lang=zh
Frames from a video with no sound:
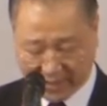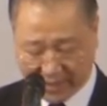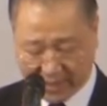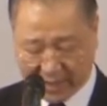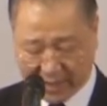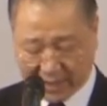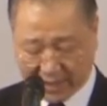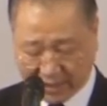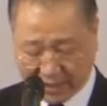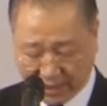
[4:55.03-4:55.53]

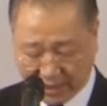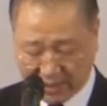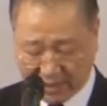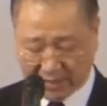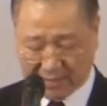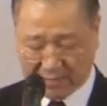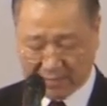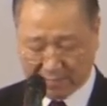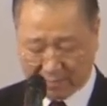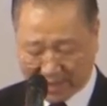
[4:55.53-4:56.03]

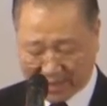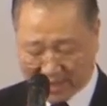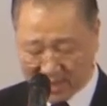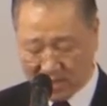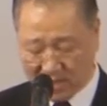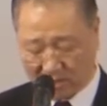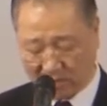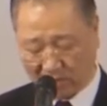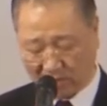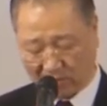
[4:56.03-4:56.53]
你没
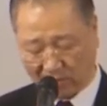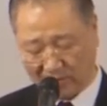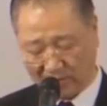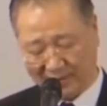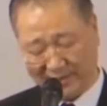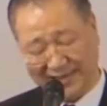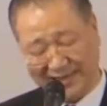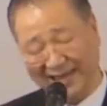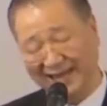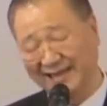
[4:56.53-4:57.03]
有
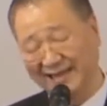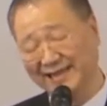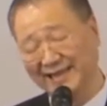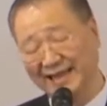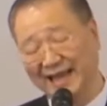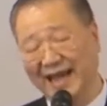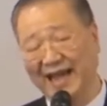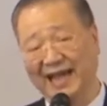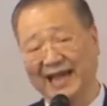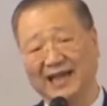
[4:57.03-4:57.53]
忍
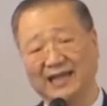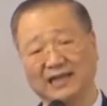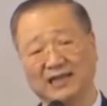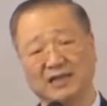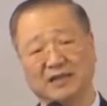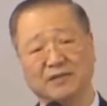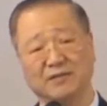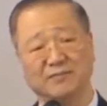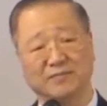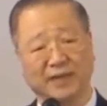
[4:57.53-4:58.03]
耐，
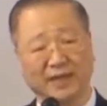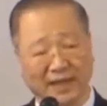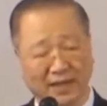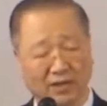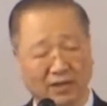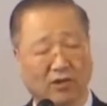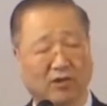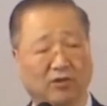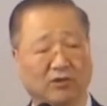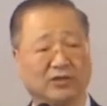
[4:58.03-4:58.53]
你
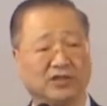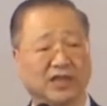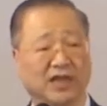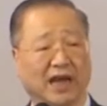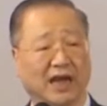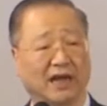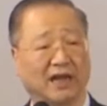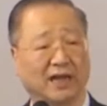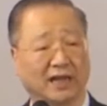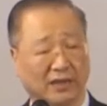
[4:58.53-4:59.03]
没有
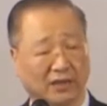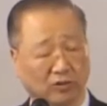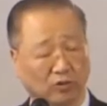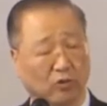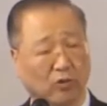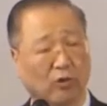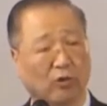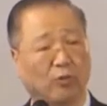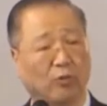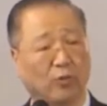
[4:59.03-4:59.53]
讲很
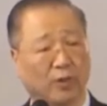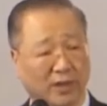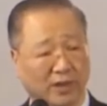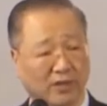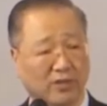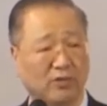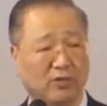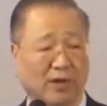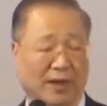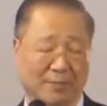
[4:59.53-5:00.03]
多
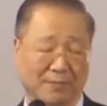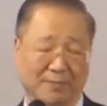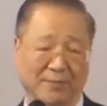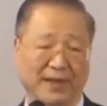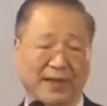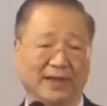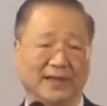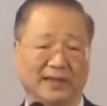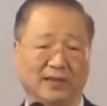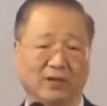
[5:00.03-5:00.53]
温暖
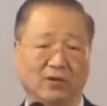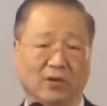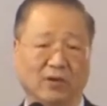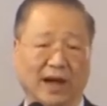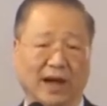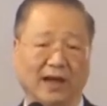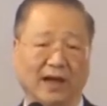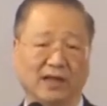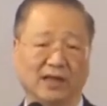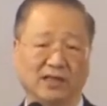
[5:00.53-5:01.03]
别人的
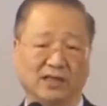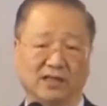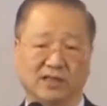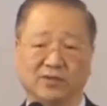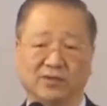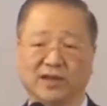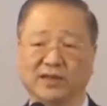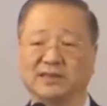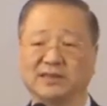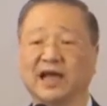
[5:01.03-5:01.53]
话。
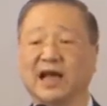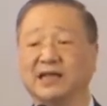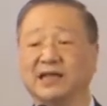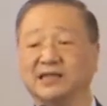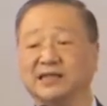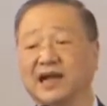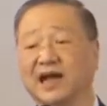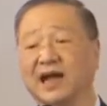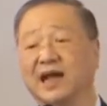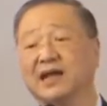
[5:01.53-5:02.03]
希望大
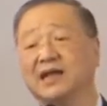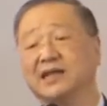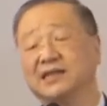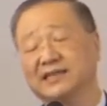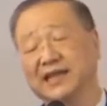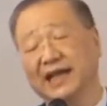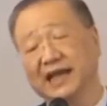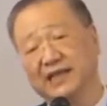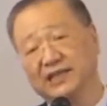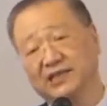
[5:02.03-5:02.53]
家
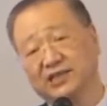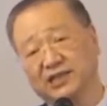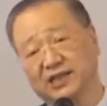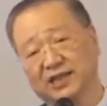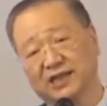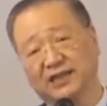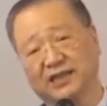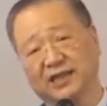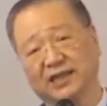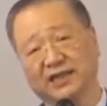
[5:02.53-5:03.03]
在
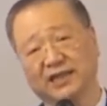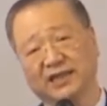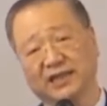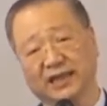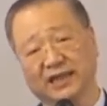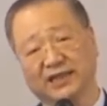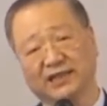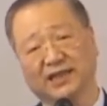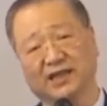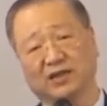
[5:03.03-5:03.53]
新的一
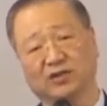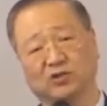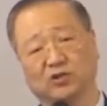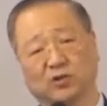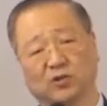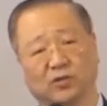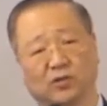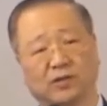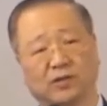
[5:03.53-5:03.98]
年当中。